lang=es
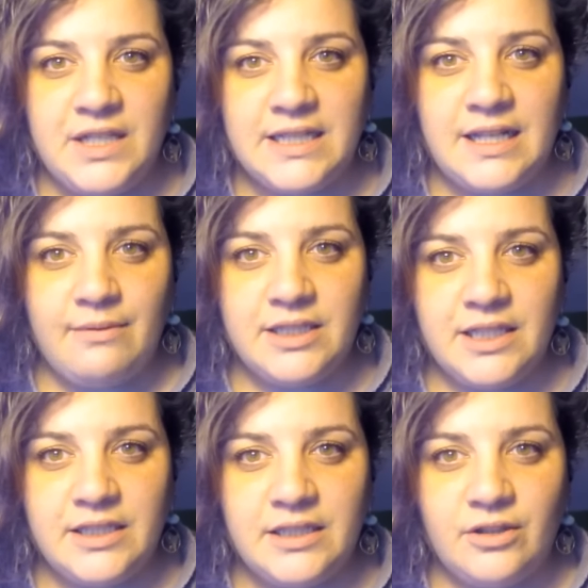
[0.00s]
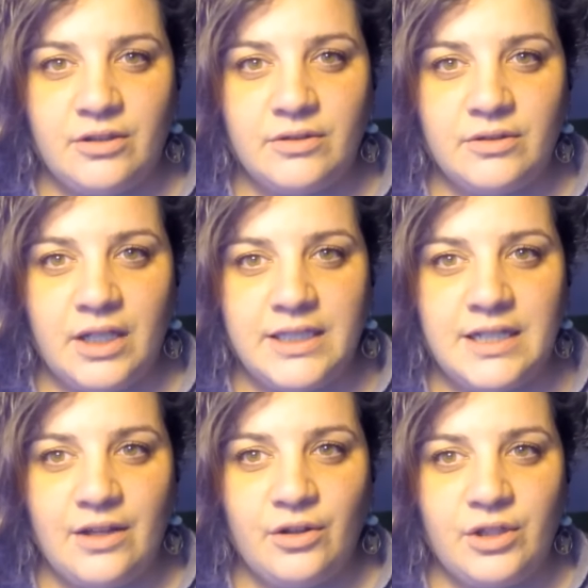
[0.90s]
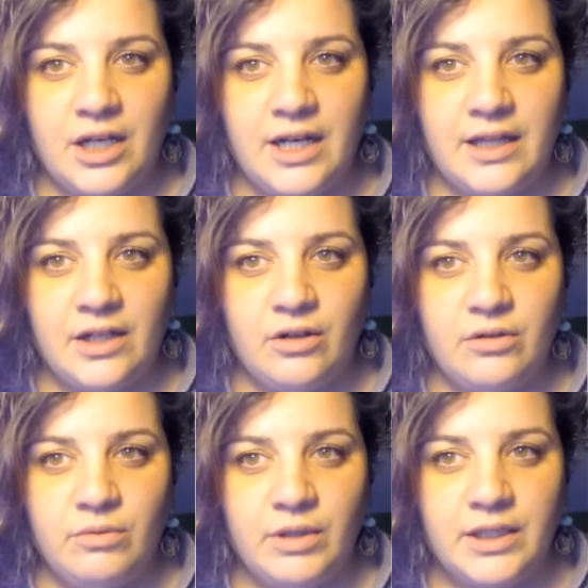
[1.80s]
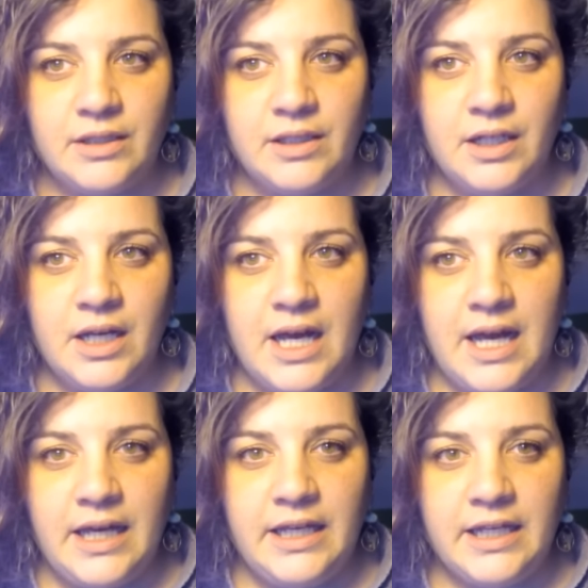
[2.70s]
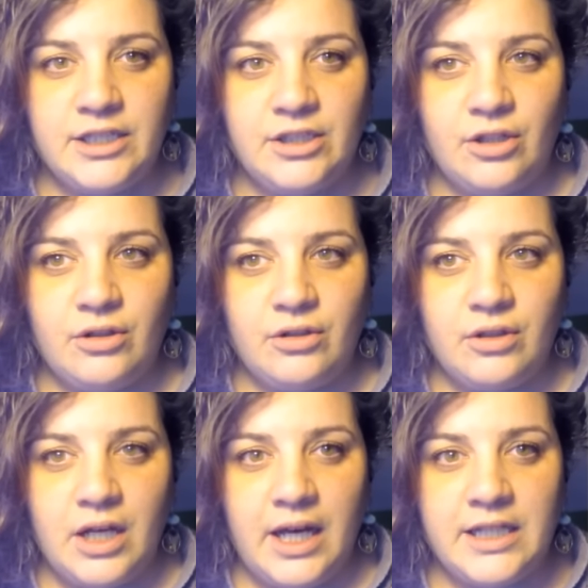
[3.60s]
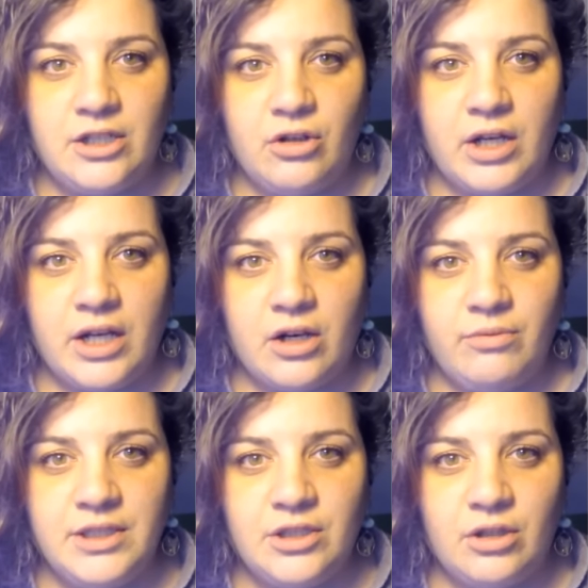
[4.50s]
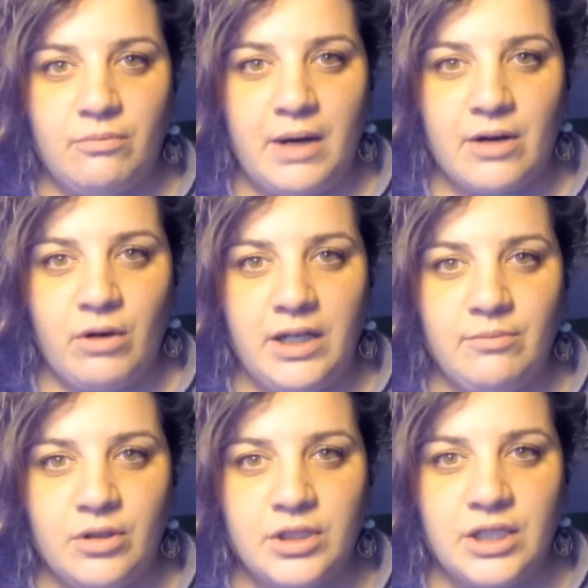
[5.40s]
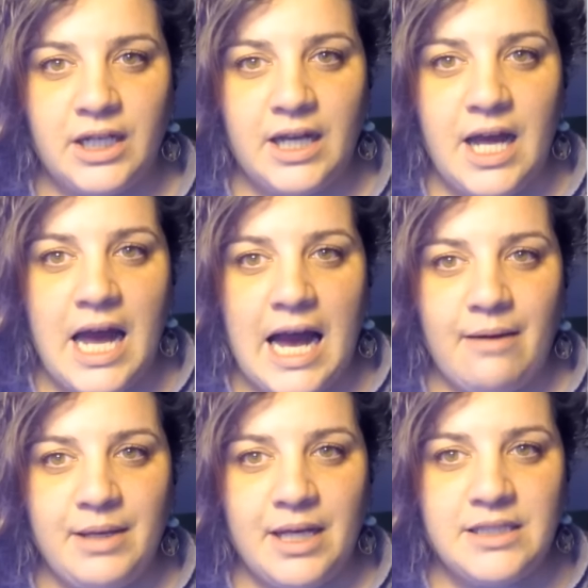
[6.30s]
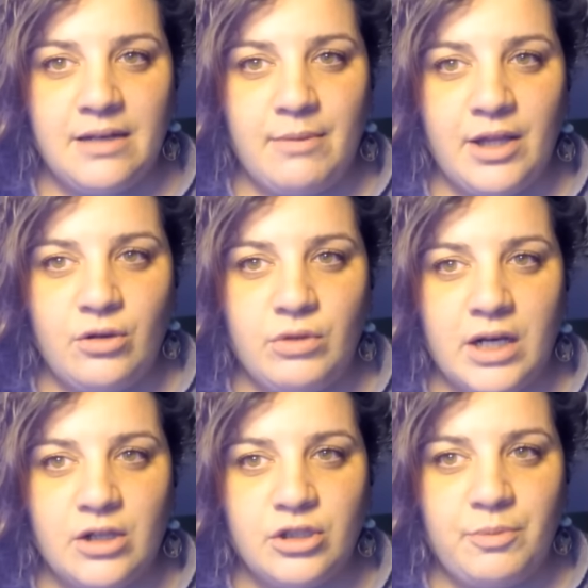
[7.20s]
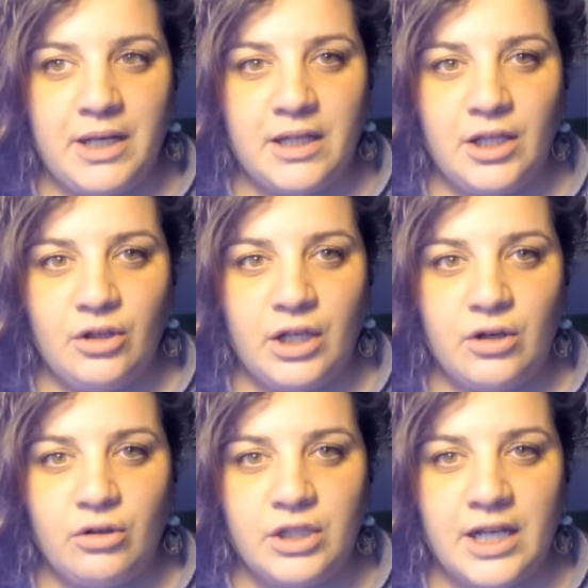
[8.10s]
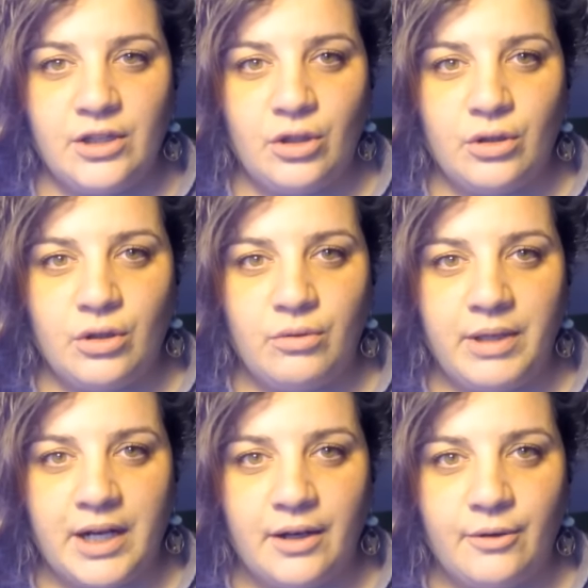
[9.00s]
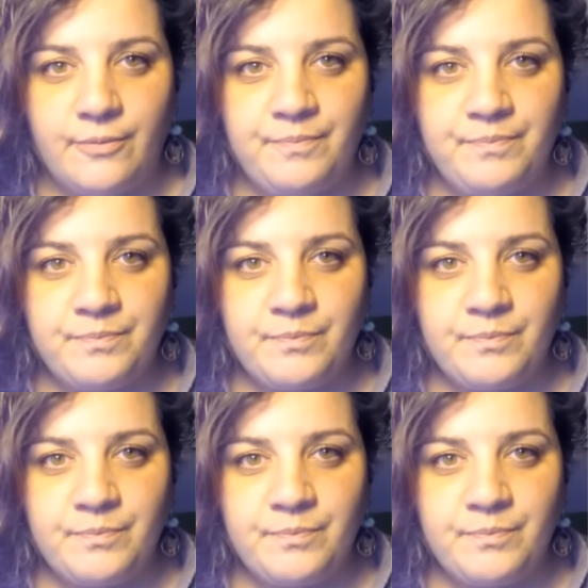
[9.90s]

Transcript: Ya sabes esto es la doctrina de Godwin. Y esto es lo que Robinson, Barruel y Morse habían llamado una conspiración en contra de todo gobierno.